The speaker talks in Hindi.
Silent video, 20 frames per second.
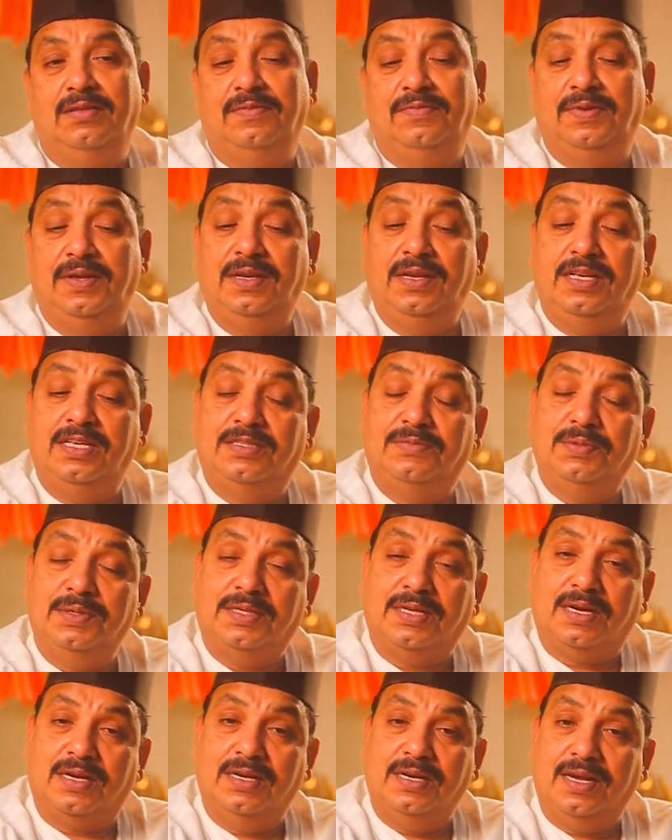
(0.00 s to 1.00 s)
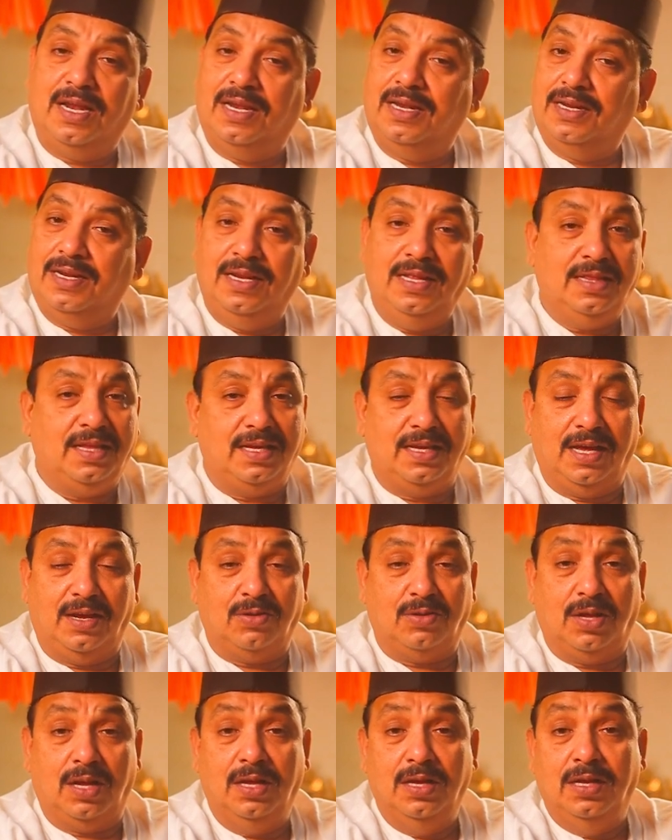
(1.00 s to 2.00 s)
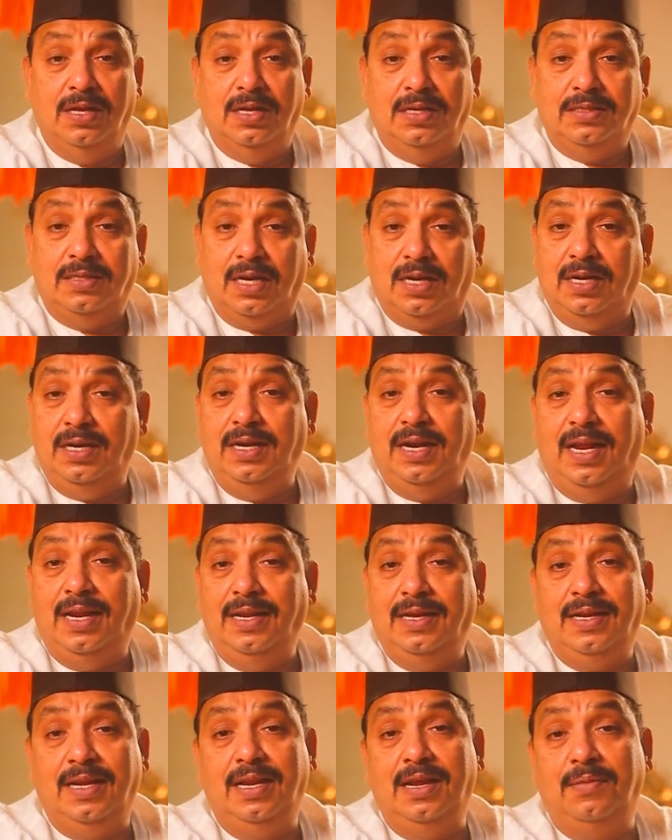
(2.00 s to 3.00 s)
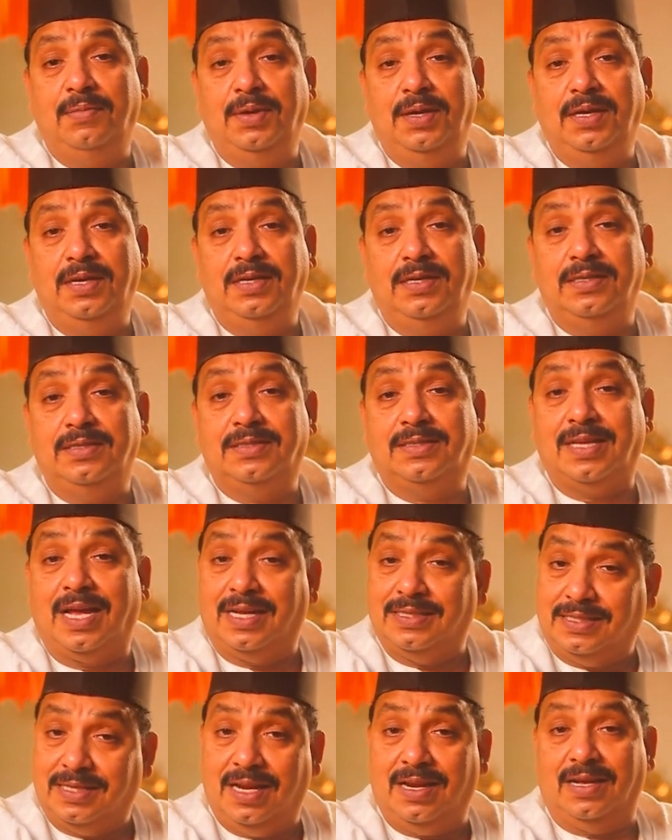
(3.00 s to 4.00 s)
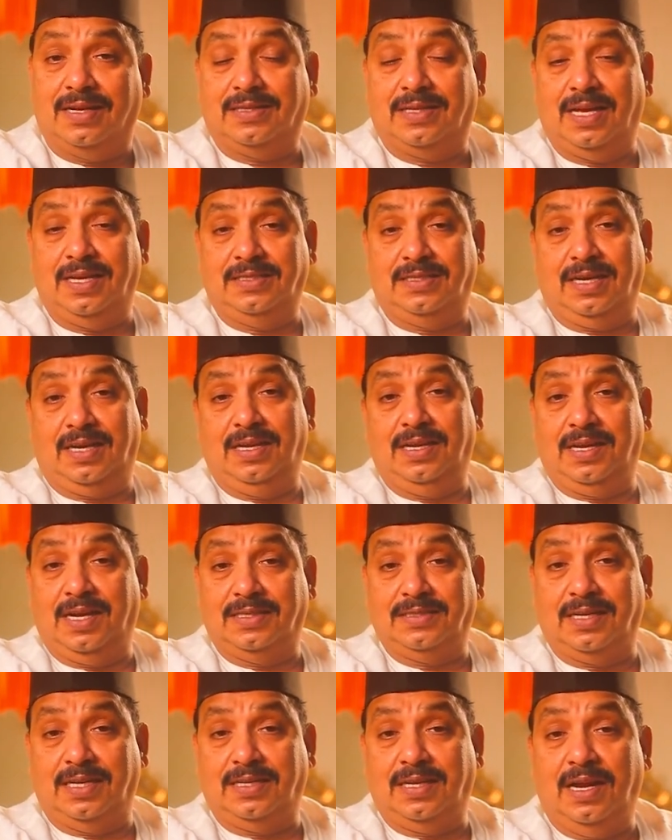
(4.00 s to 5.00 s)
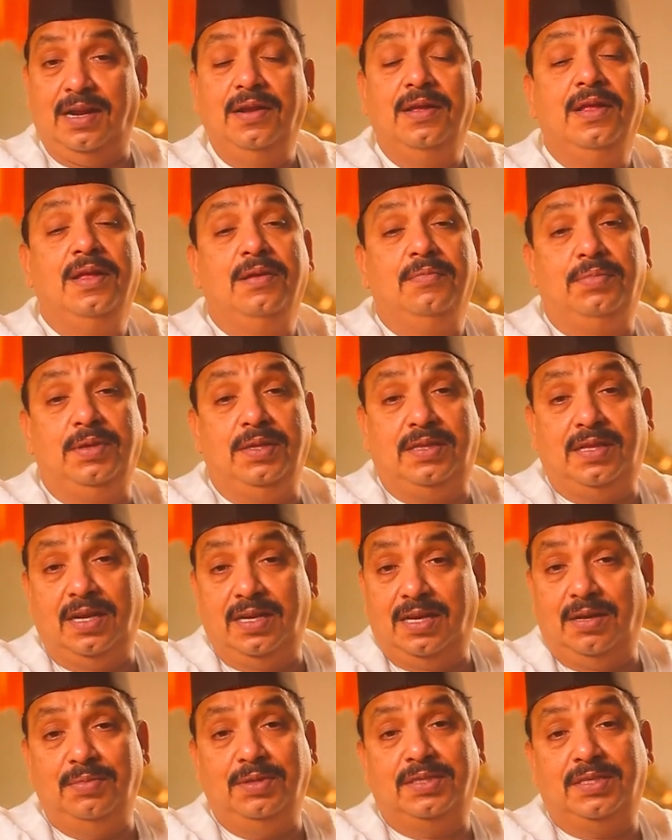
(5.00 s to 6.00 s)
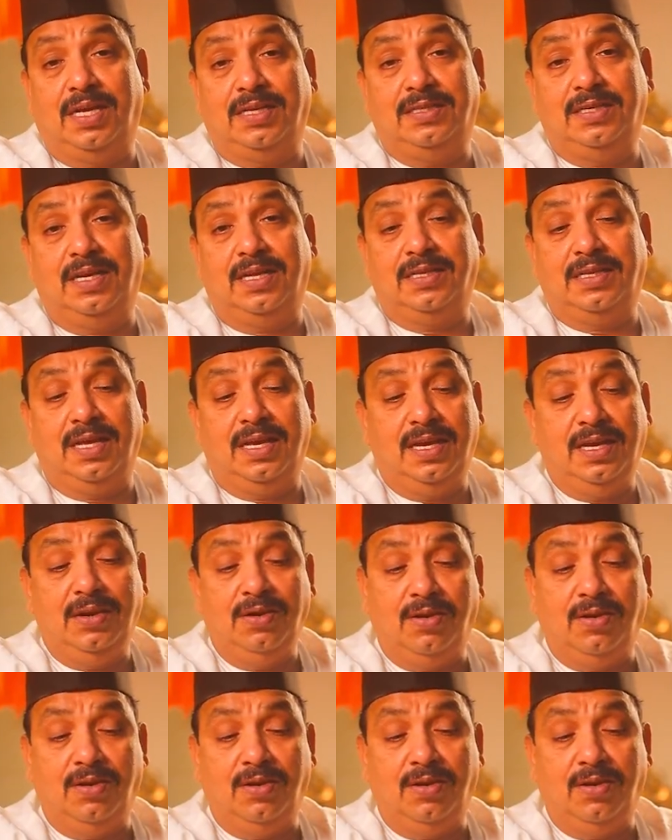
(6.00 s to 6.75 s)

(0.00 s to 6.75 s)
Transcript: फिर इसमें चकली डालने के लिए तैयार होता चकली डालने के लिए हमें साँचा लगता है चकली का साँचा पीतल के भी साँचे आते हैं